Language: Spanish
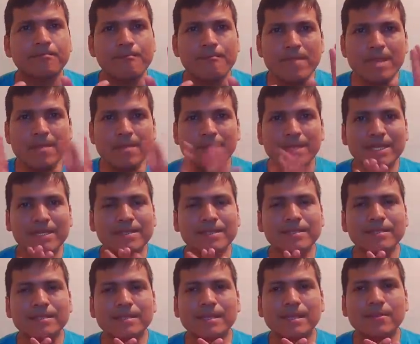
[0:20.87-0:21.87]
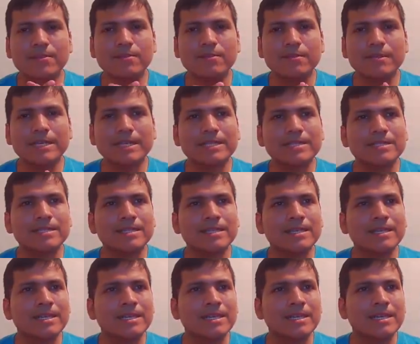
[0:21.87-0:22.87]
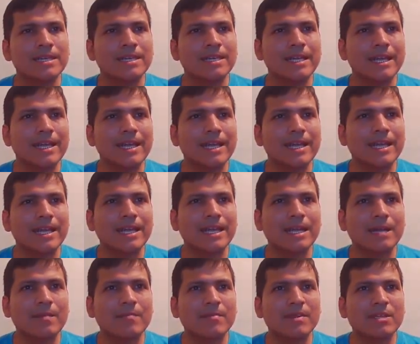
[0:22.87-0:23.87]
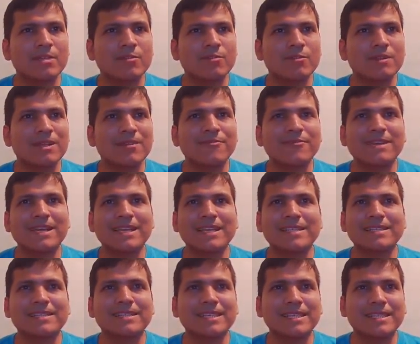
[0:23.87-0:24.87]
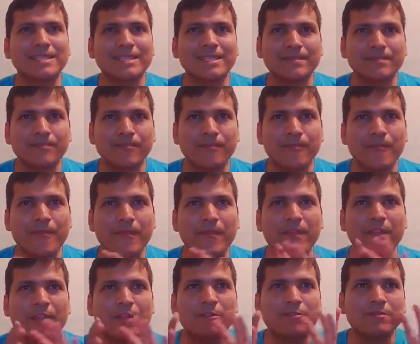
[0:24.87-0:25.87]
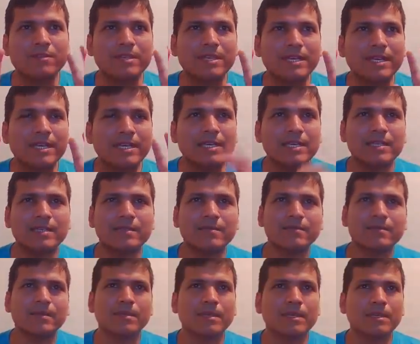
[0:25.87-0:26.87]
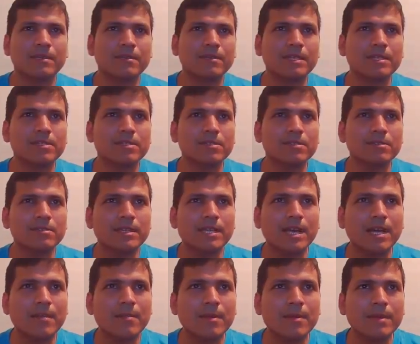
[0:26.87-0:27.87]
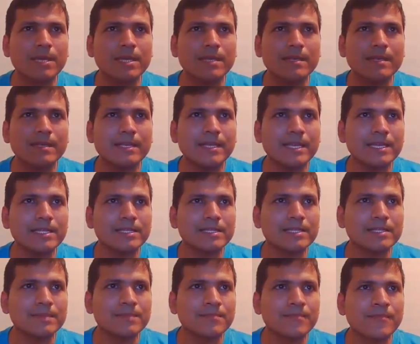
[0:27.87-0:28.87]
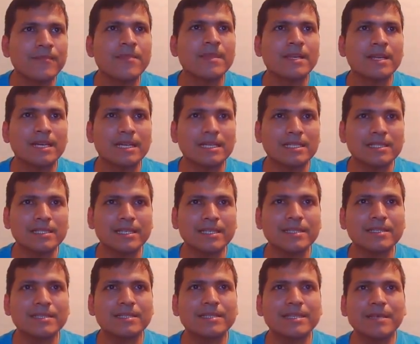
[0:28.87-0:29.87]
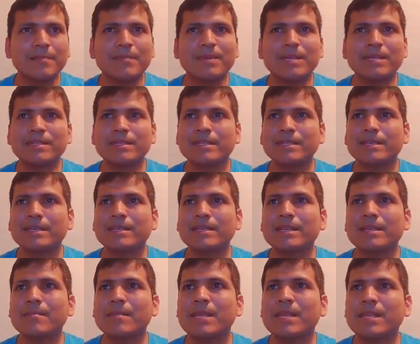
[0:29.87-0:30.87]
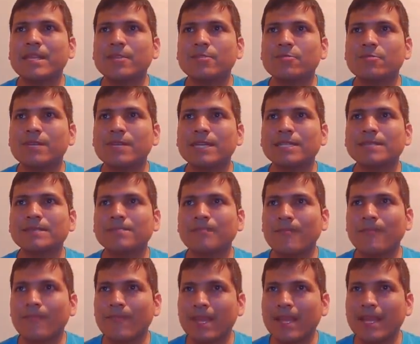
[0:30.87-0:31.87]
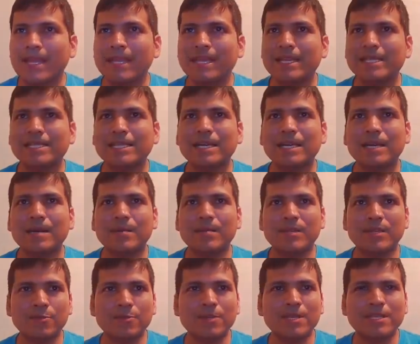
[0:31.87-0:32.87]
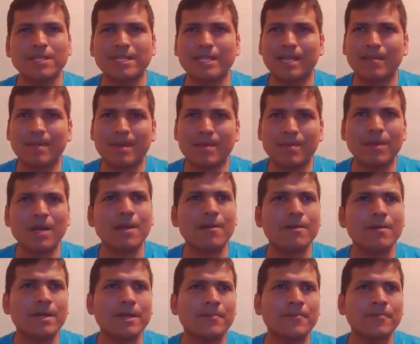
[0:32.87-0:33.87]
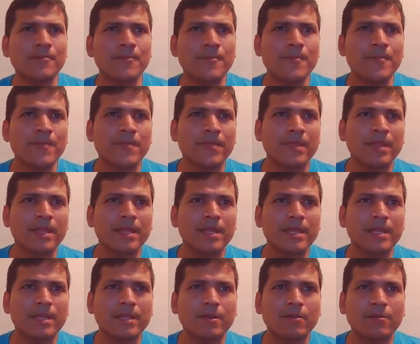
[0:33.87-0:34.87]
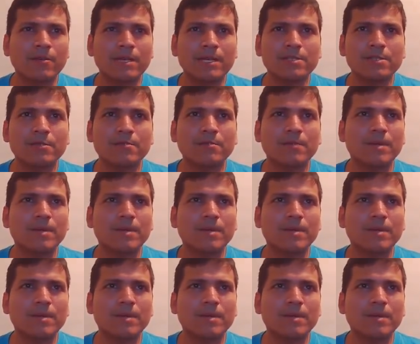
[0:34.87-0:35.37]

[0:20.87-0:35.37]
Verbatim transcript: Me he centrado es en la apertura francesa. Encontré, creo que son, déjame ver, 10 Así es, 10 partidas de miniaturas en esa apertura. Así que vamos a ver eh, cuáles son.